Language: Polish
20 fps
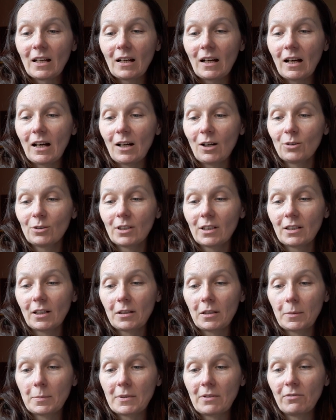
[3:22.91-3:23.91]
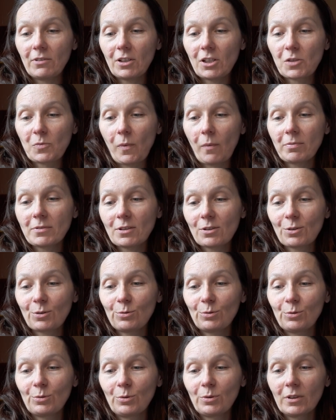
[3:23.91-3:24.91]
a ona tak naprawdę jest po
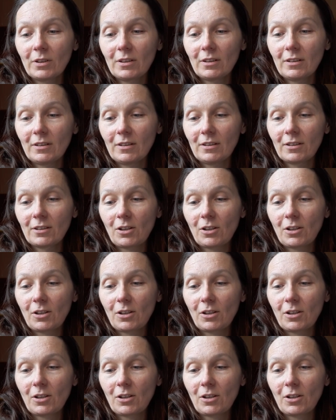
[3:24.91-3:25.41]
prostu e,